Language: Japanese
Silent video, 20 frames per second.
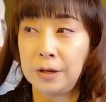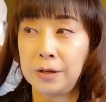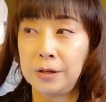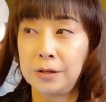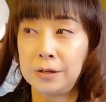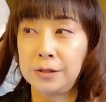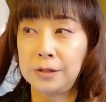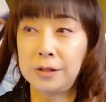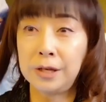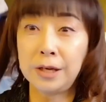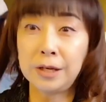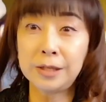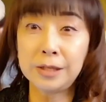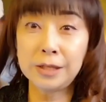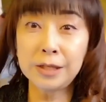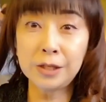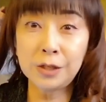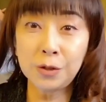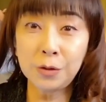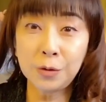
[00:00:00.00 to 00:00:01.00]

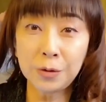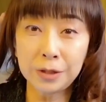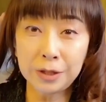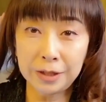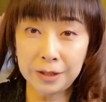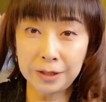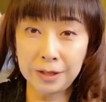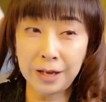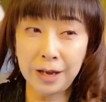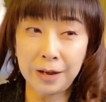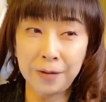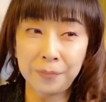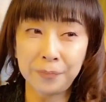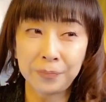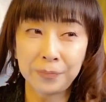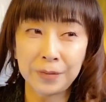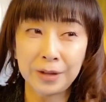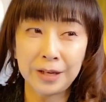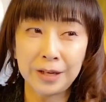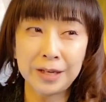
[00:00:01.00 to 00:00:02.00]
ステージ衣装を着て
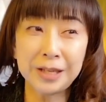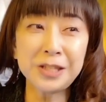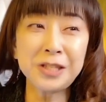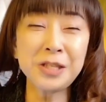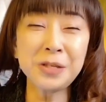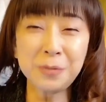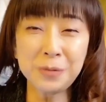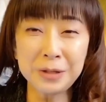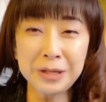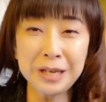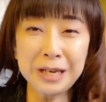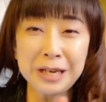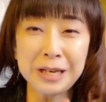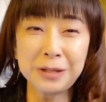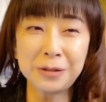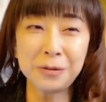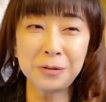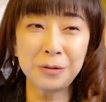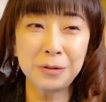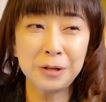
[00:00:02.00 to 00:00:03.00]
いつもねあ
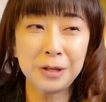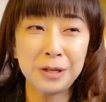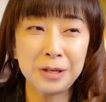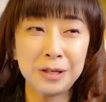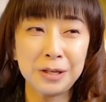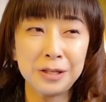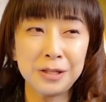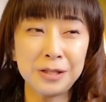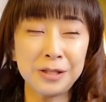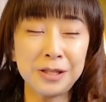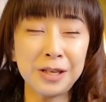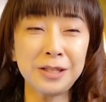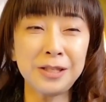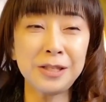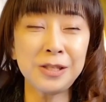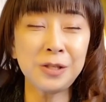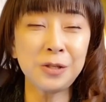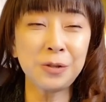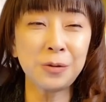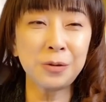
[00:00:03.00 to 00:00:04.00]
の
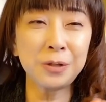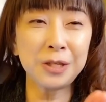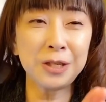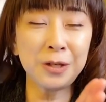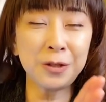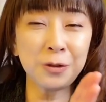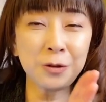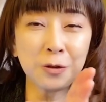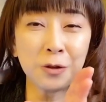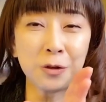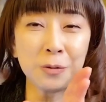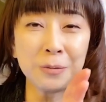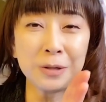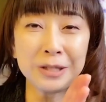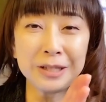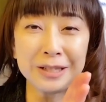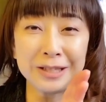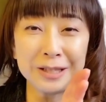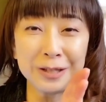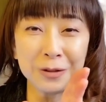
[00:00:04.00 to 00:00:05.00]
ステージ衣装を着るとこま
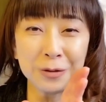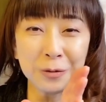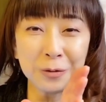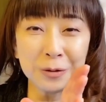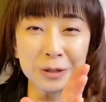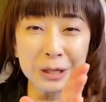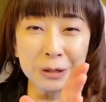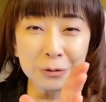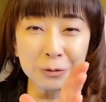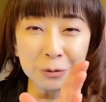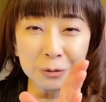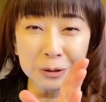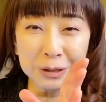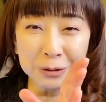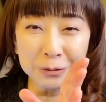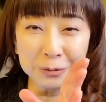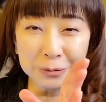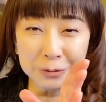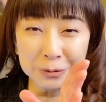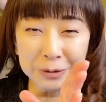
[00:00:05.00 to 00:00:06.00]
でね動画を撮っ
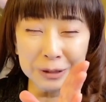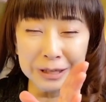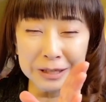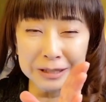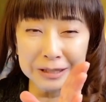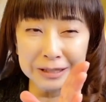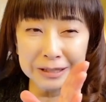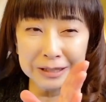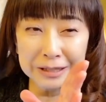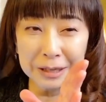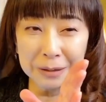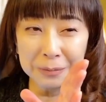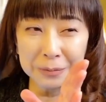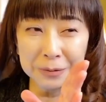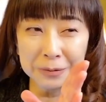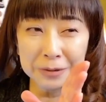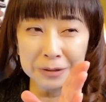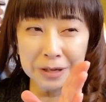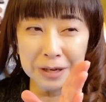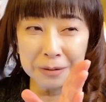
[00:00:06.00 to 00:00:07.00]
たことが多
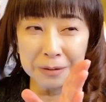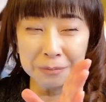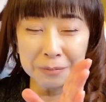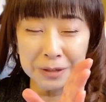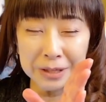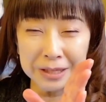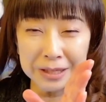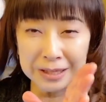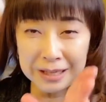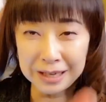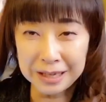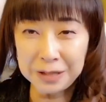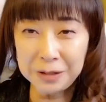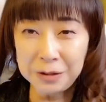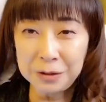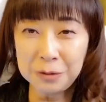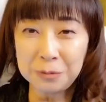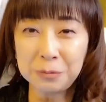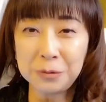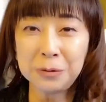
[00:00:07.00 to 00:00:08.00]
分あんまりない
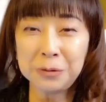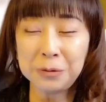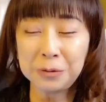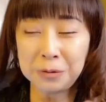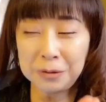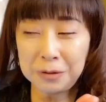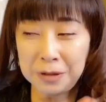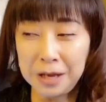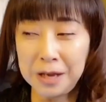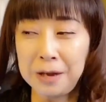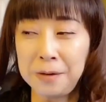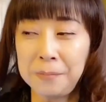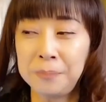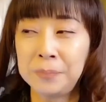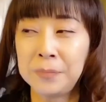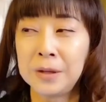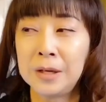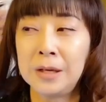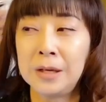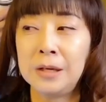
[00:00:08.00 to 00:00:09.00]
と思うので
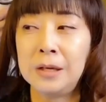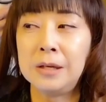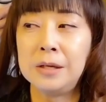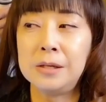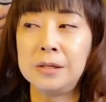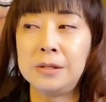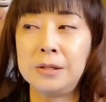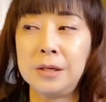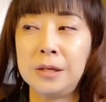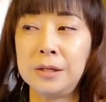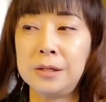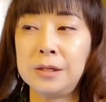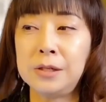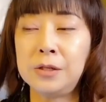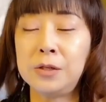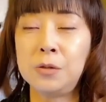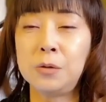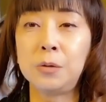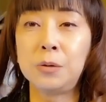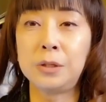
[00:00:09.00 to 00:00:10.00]

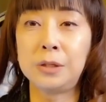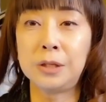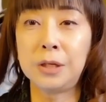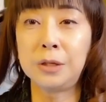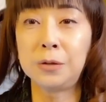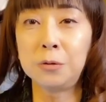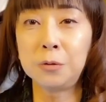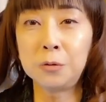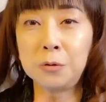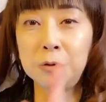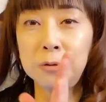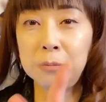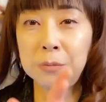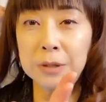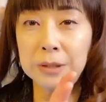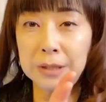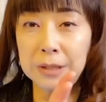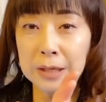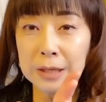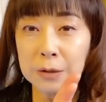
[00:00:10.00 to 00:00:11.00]
ステージショーを着たところ
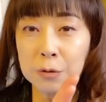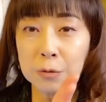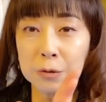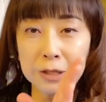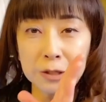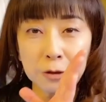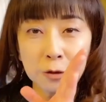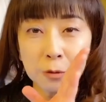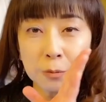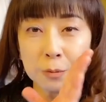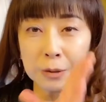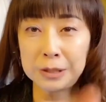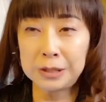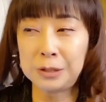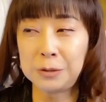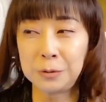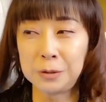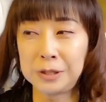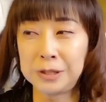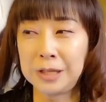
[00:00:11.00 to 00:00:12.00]
まで時飛ば
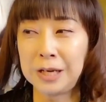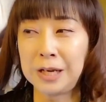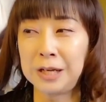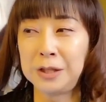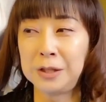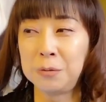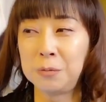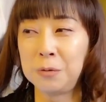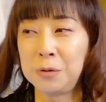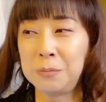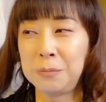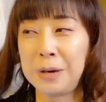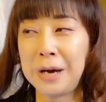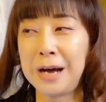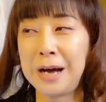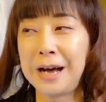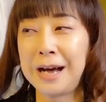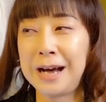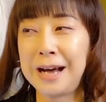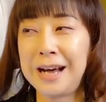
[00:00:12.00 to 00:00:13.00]
しをしたいと思い
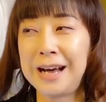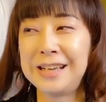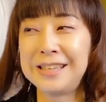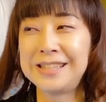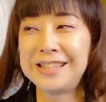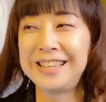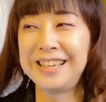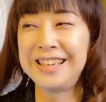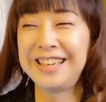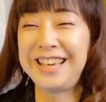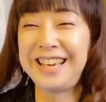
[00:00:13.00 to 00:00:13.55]
ます。